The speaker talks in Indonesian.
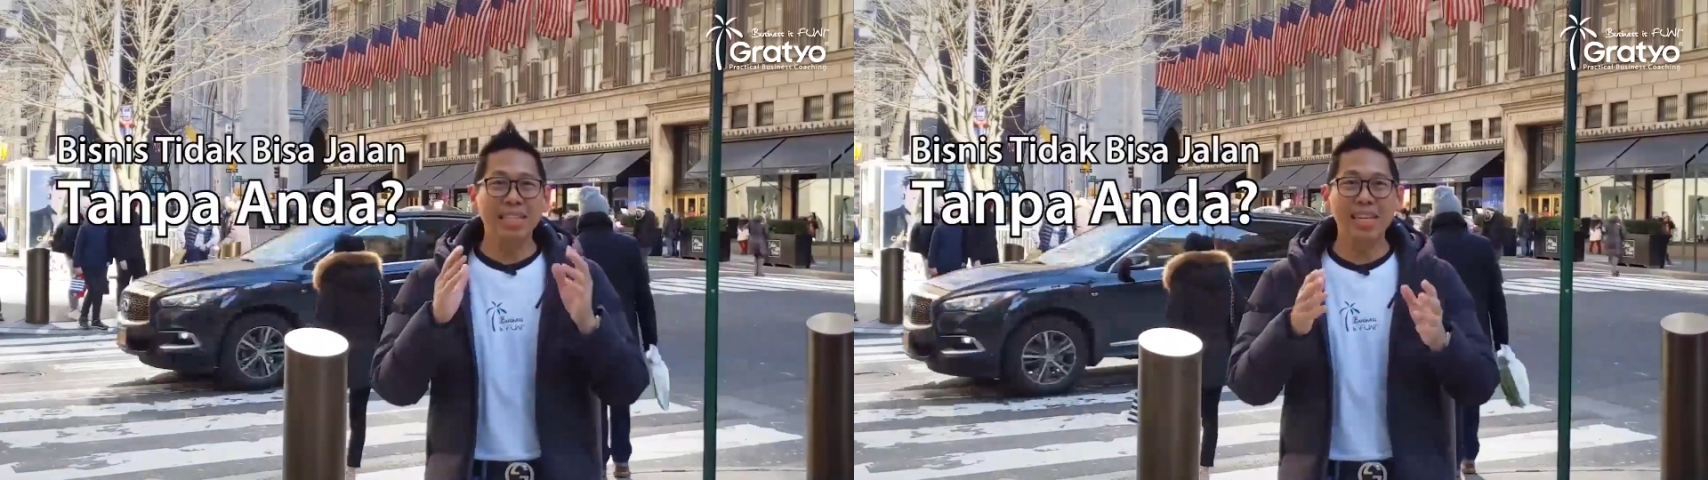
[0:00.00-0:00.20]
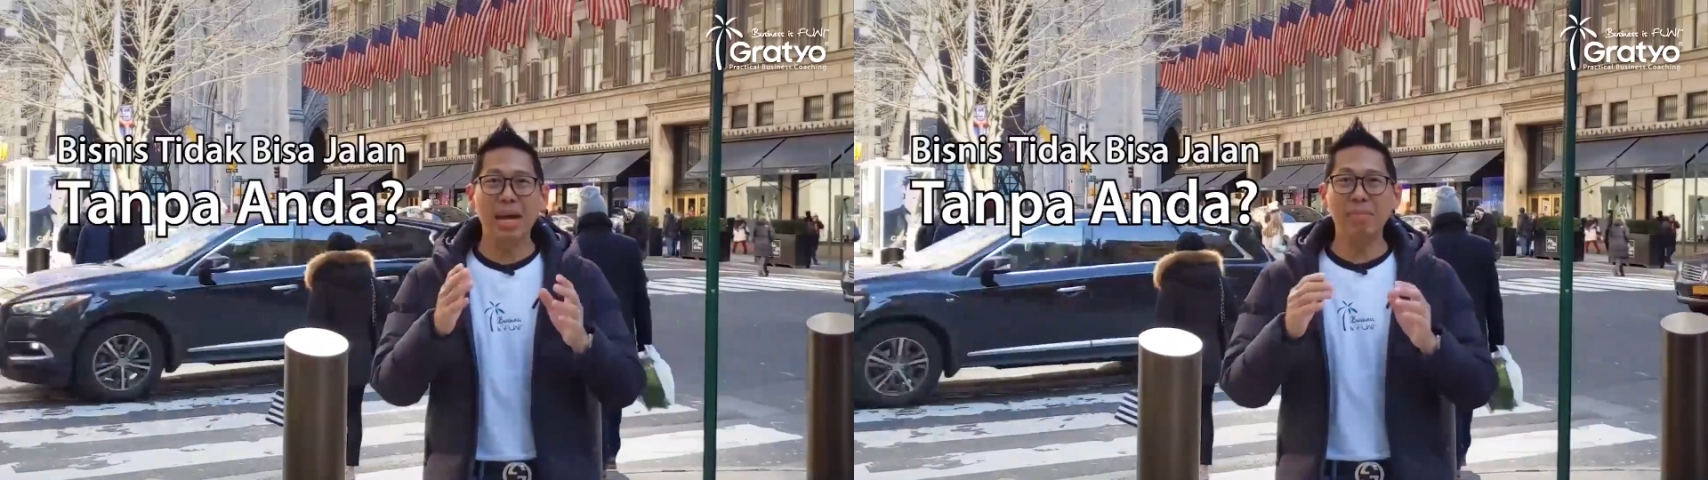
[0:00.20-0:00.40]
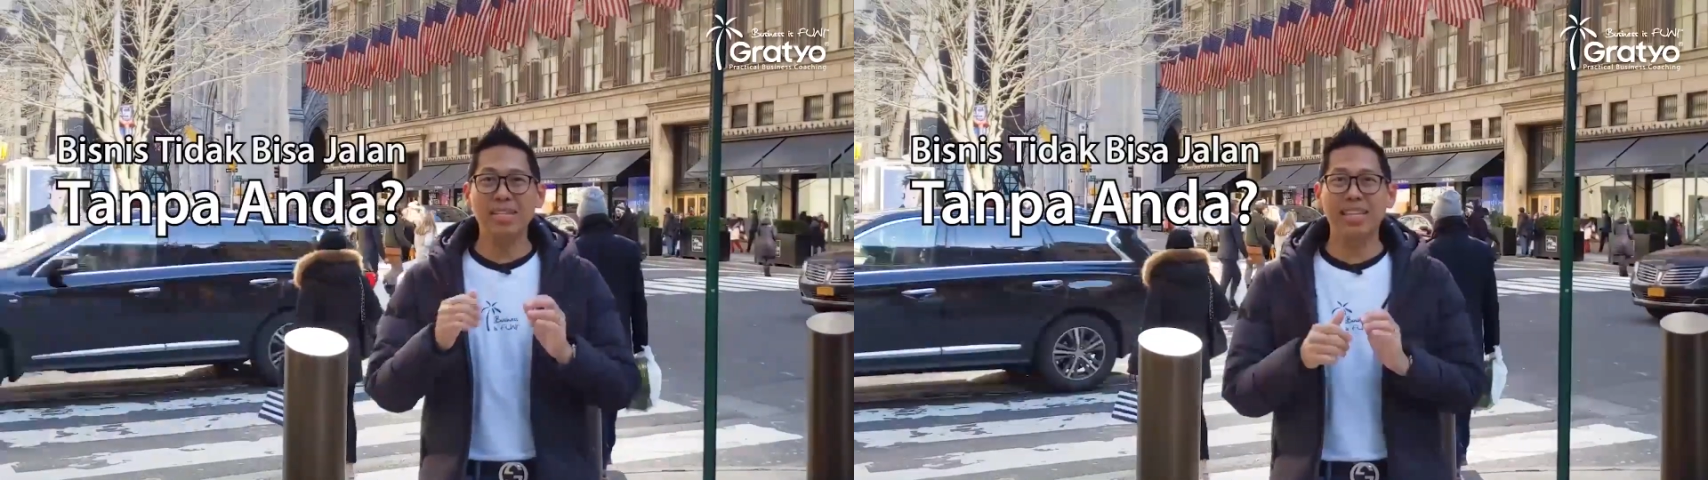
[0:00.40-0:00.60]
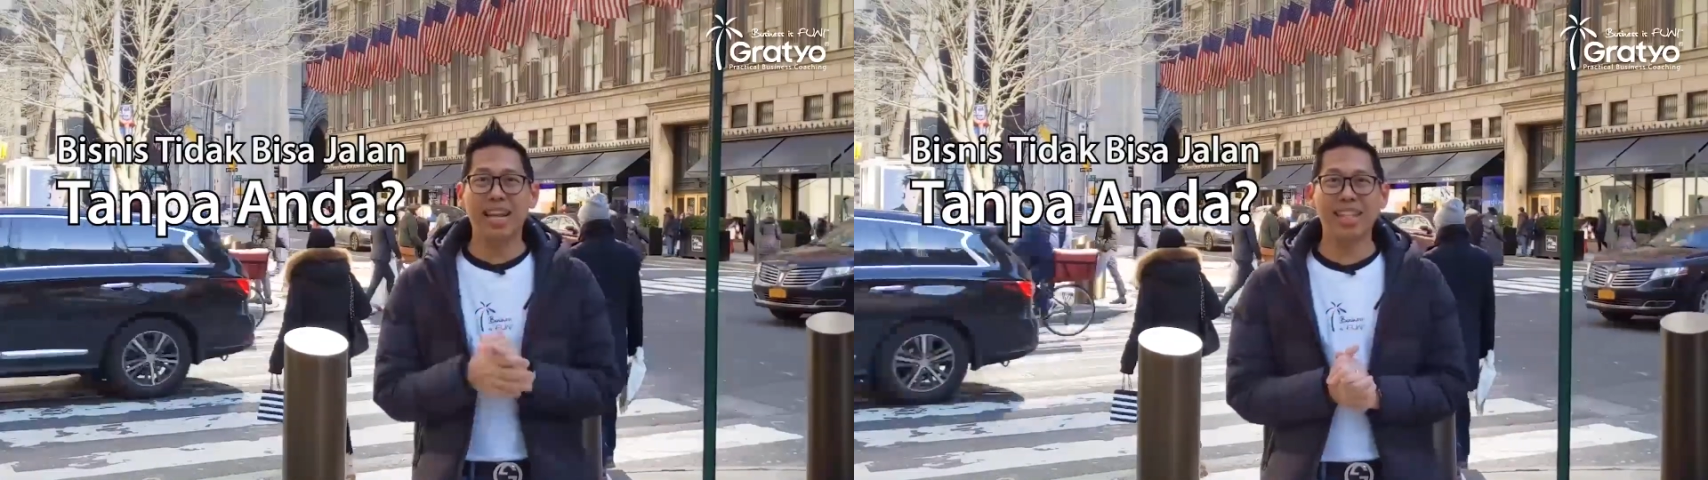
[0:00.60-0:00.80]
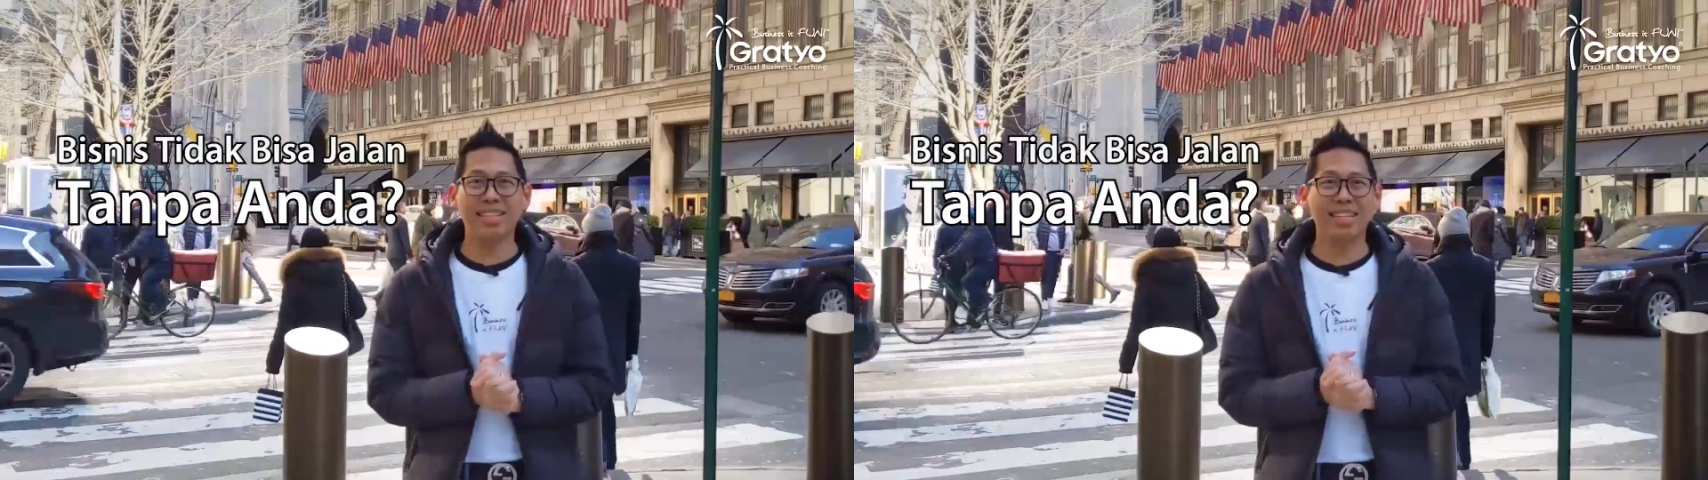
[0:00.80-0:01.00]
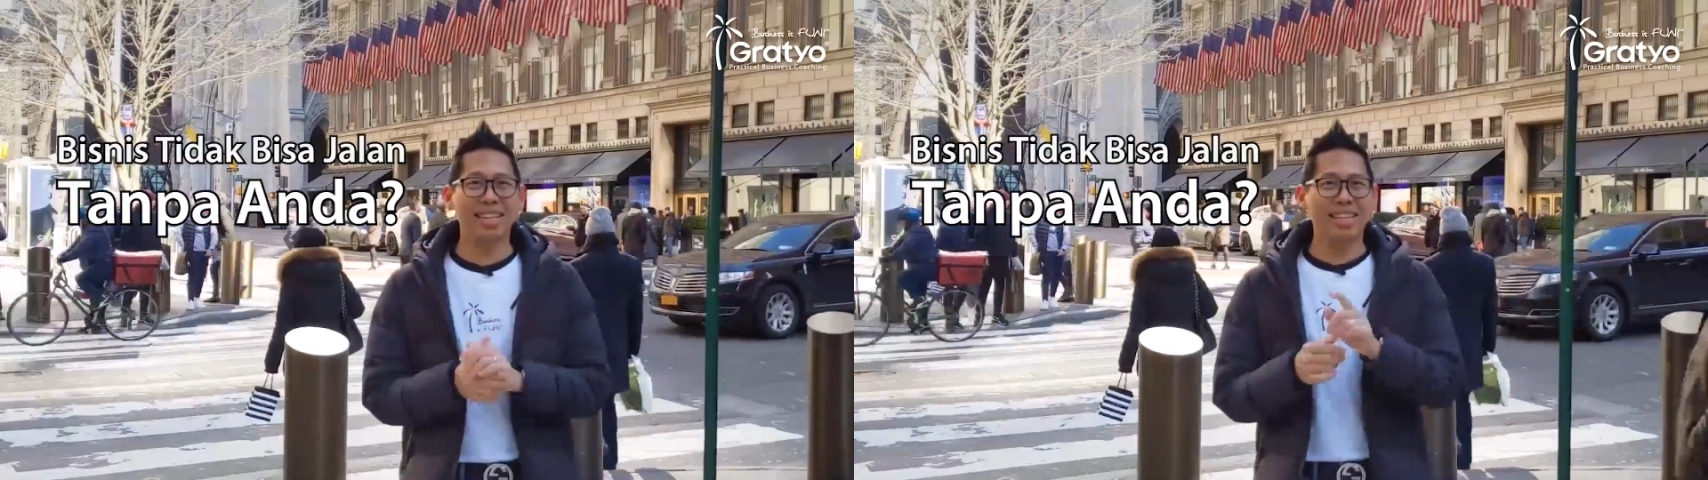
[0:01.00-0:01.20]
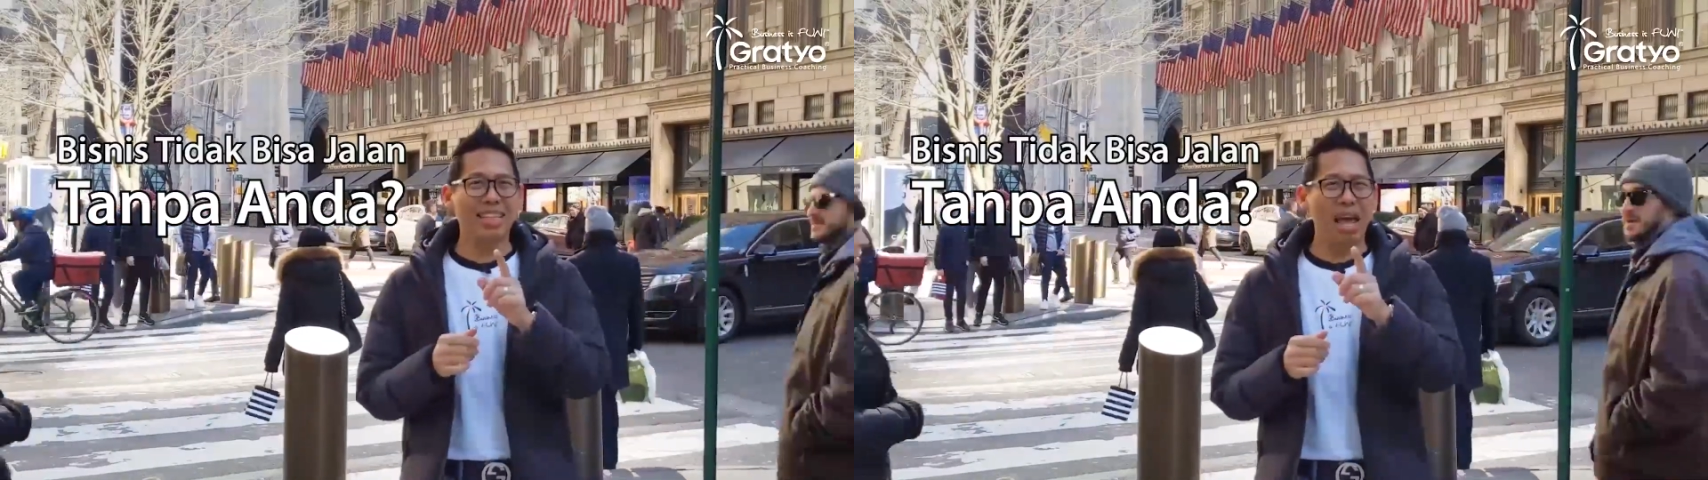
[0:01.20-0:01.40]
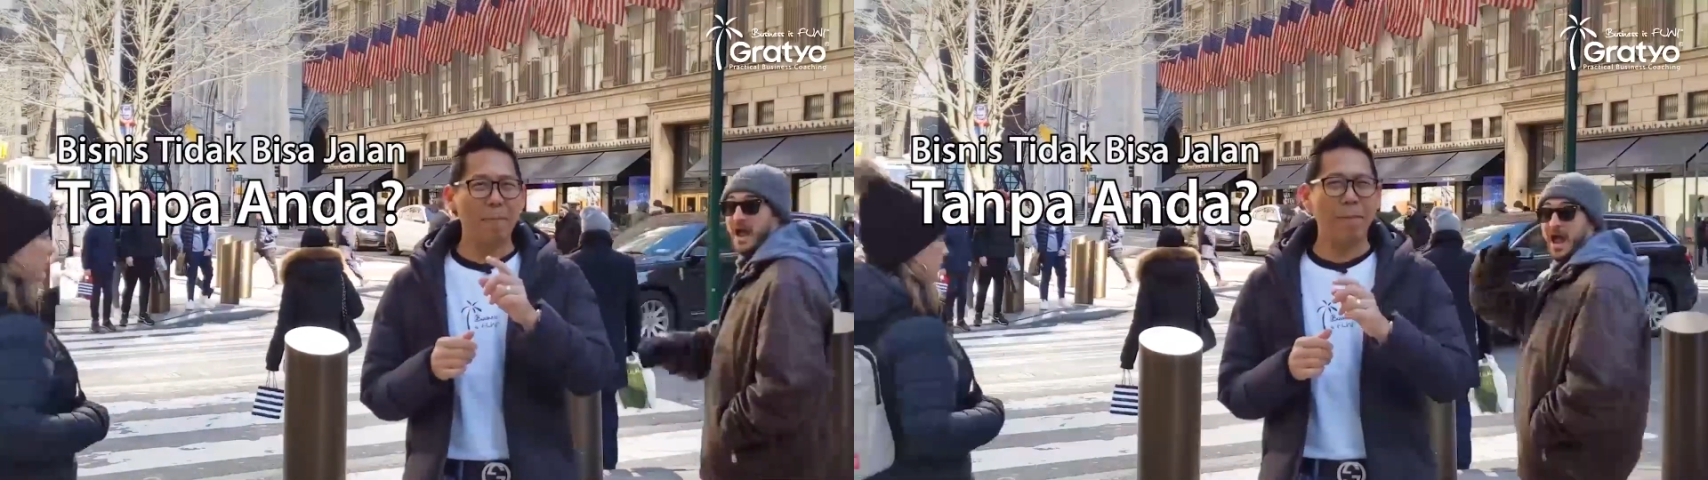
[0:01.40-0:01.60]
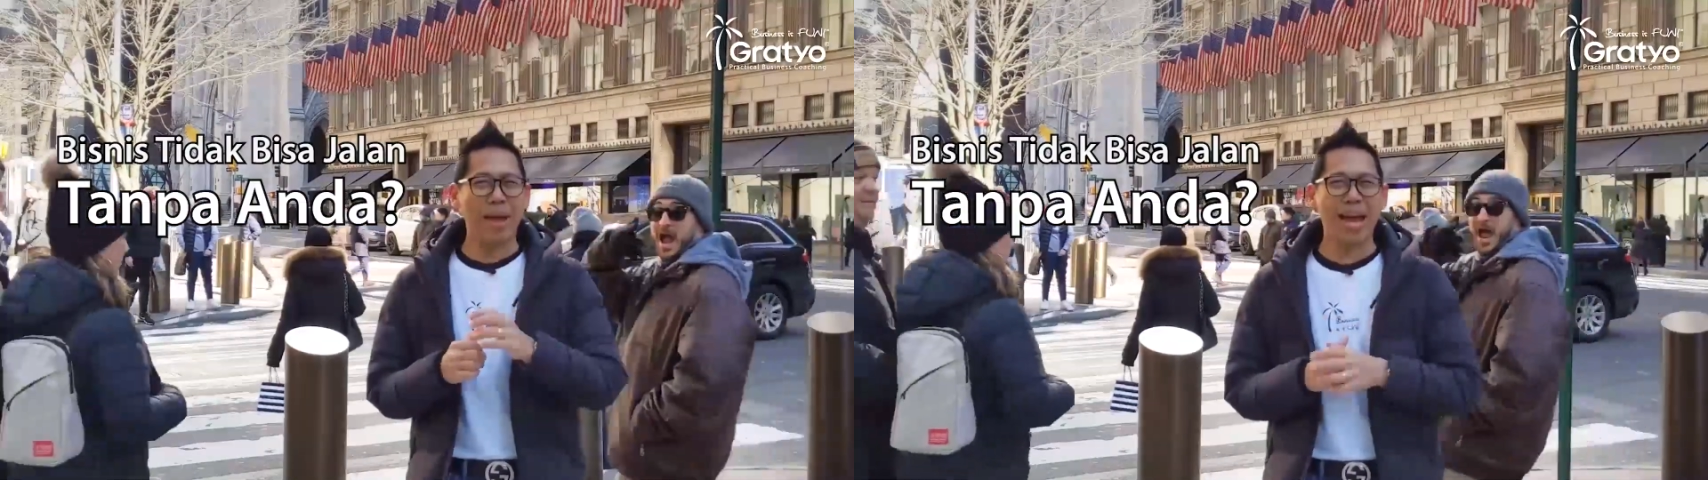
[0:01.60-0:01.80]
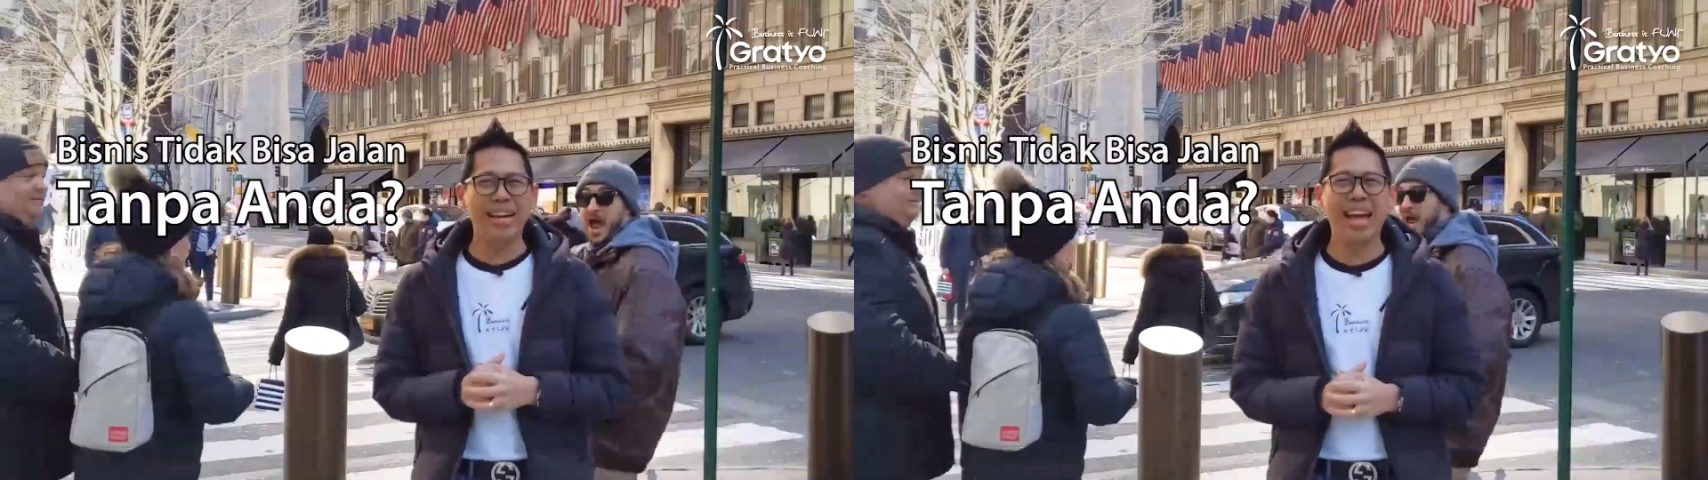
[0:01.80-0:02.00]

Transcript: tidak bisa jalan sendiri tanpa